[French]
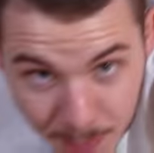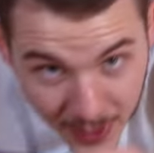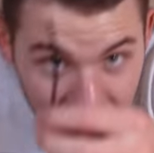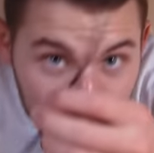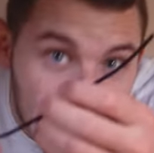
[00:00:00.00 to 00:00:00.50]
j'ai
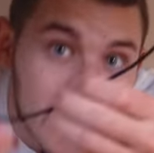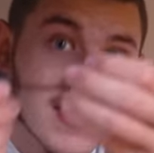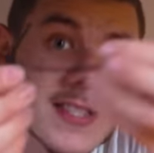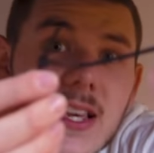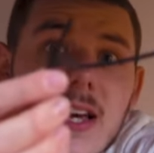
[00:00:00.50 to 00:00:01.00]
pris des
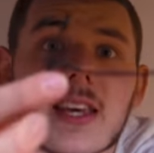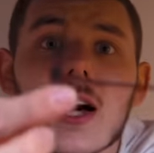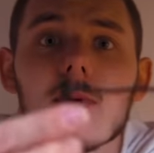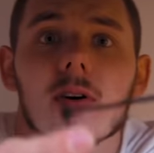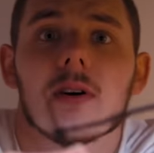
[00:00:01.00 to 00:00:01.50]
petits
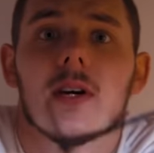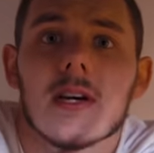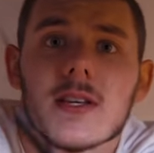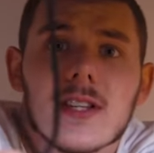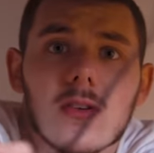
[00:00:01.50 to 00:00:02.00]
serre-câbles,
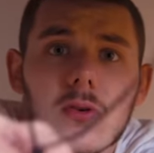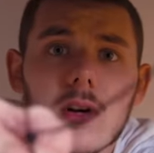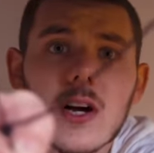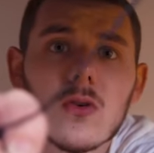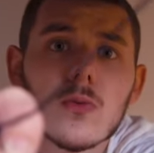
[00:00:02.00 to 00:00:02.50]
ces
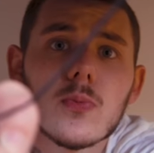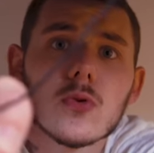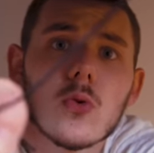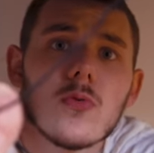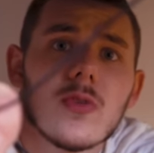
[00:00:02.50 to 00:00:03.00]
trucs-là qu'on
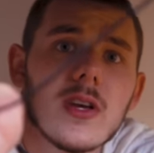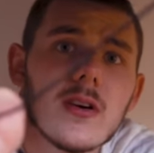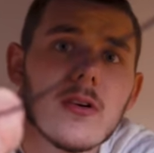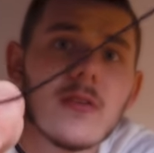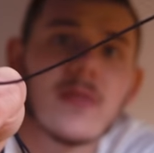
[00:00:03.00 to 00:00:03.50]
peut
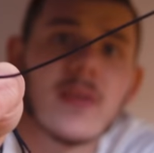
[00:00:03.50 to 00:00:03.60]
trouver euh,